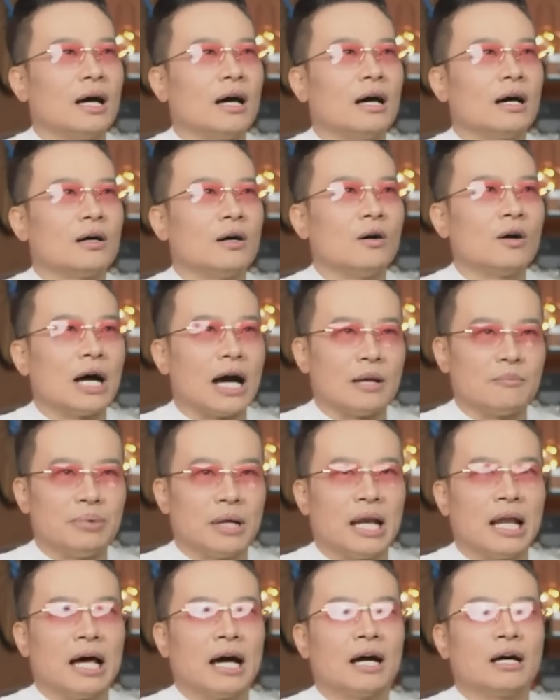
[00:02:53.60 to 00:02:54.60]
เขาขาดพ
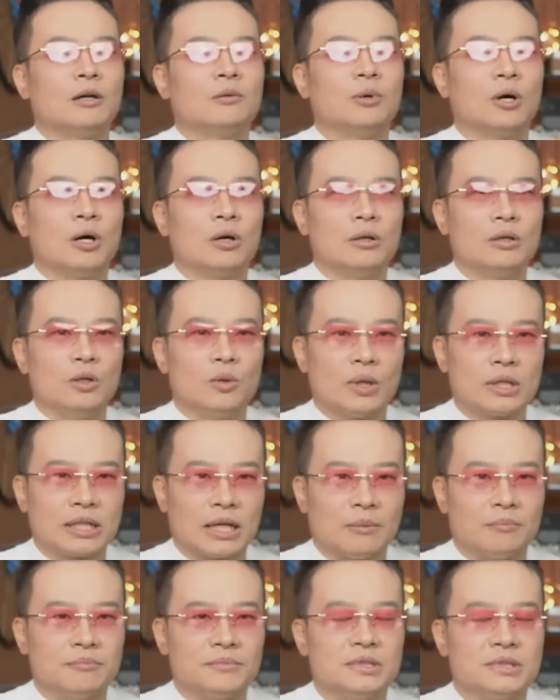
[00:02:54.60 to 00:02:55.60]
ลังหรือว่า
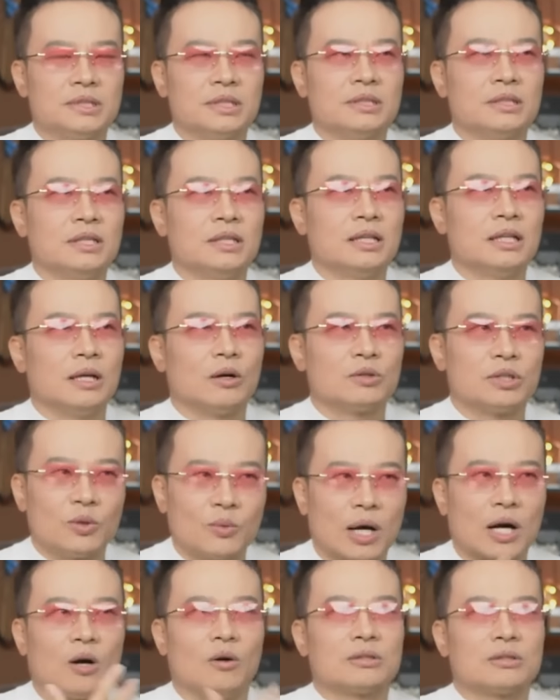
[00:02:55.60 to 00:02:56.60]
ทำสิ่งที่เราคิด
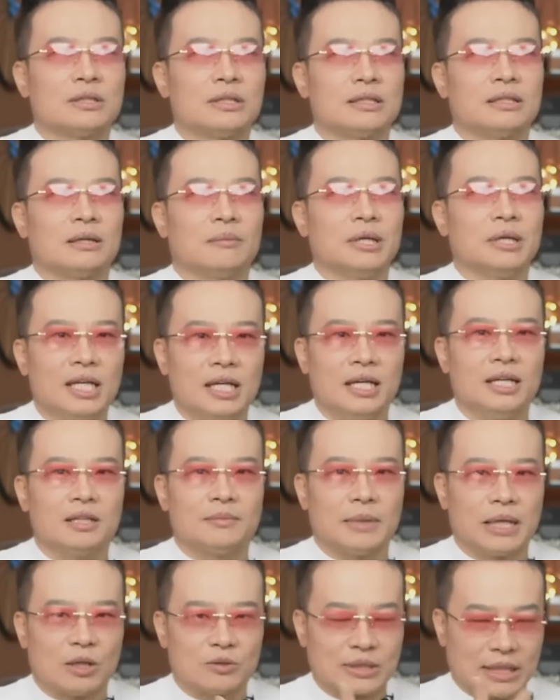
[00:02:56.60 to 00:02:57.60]
ว่าเขาทำไม่ดีใช่
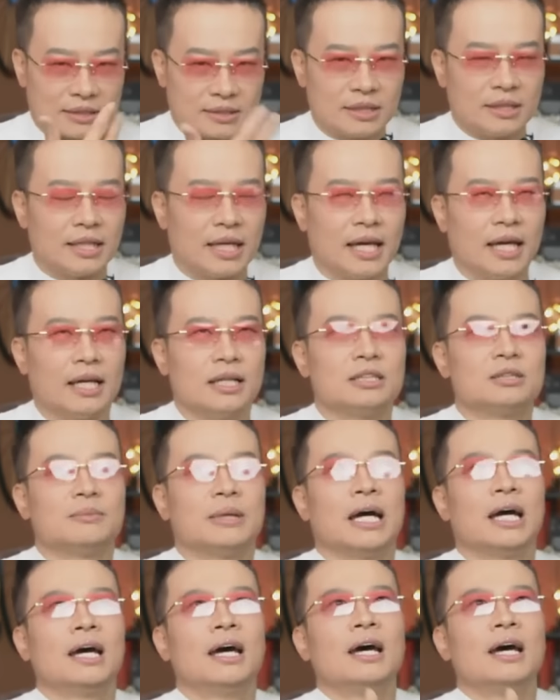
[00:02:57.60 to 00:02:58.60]
ไหมเราตัดสินเองใช่ไหม
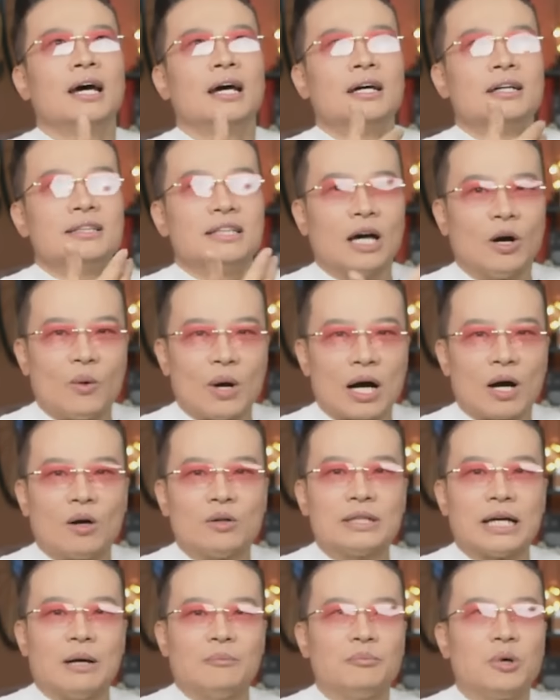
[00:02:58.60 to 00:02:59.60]
แต่ว่าเขา
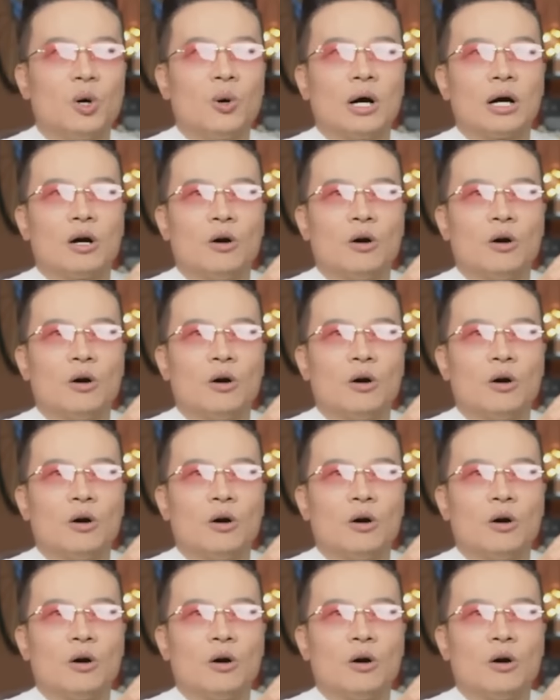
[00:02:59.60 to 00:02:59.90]
ทำเพราะว่าเขา